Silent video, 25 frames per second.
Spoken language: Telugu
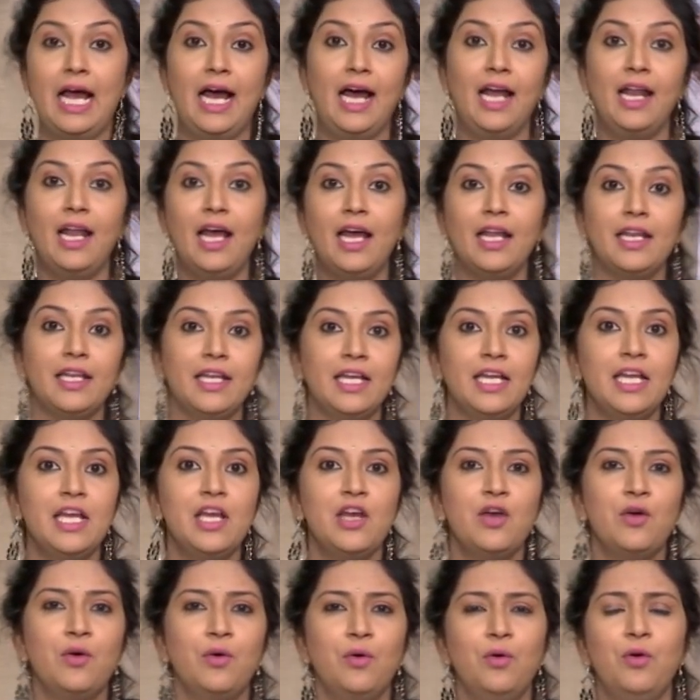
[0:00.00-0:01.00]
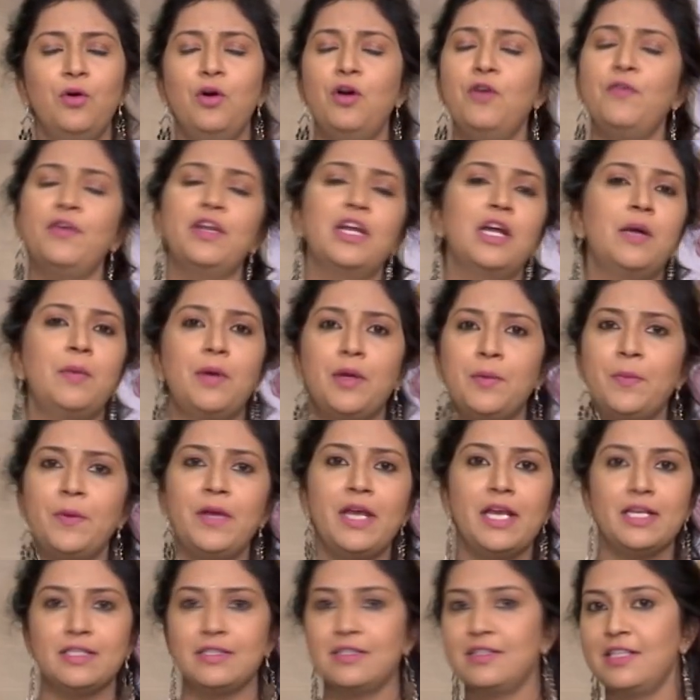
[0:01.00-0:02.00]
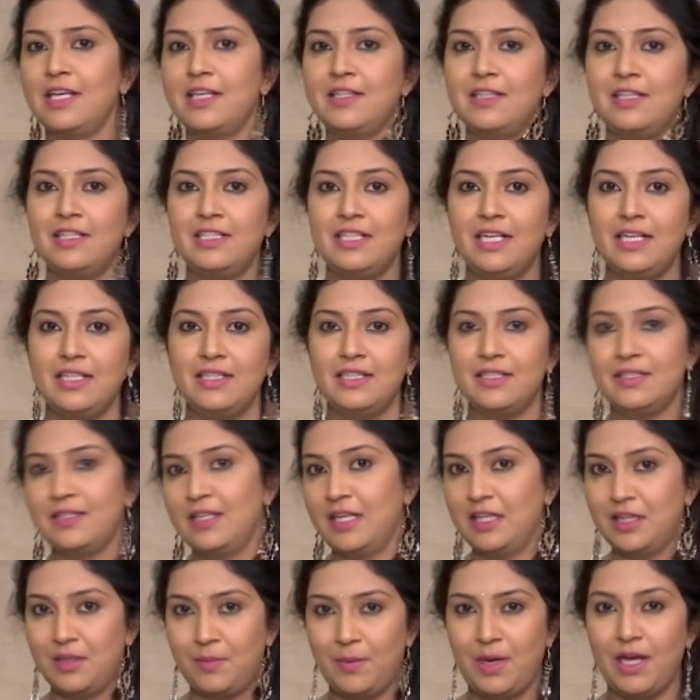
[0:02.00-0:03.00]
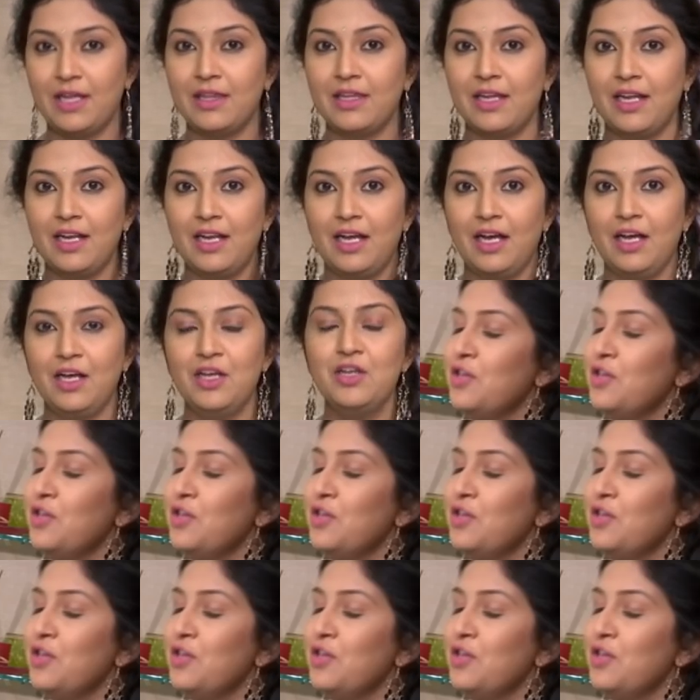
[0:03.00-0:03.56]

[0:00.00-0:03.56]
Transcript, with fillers: అలా అని ఓ విరగబడిపోయి ఎక్సర్సైజులు చేసేసినంత మాత్రాన